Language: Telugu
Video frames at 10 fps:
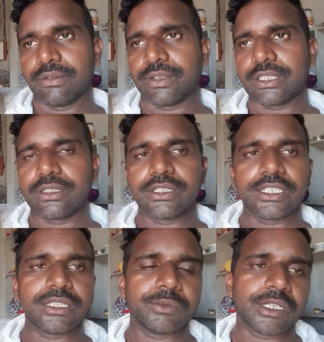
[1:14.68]
ఫస్ట్
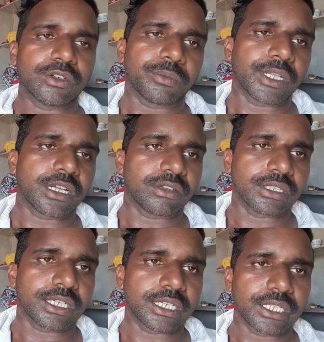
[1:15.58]
వచ్చేసి మనం ఒక పదహారు
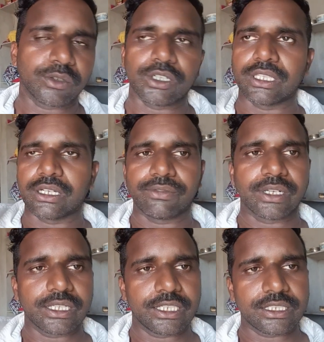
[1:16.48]
వందలు కట్టి ఒక ఇద్దరు
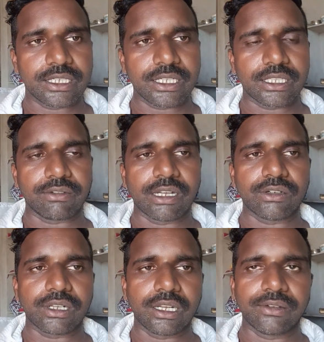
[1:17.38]
రిఫర్ని చేసినట్టయితే వాళ్ళు
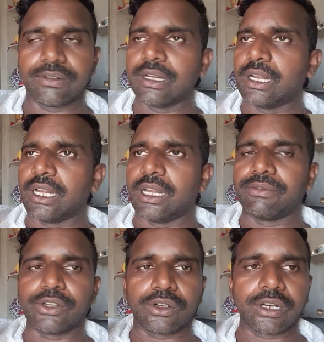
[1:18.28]
కూడా లెఫ్ట్
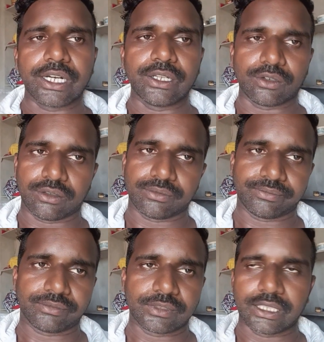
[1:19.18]
లెఫ్ట్ రైట్ ఒకటి
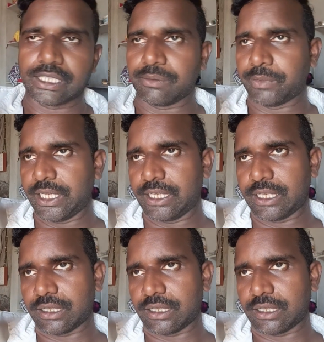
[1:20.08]
అంతే మెయిన్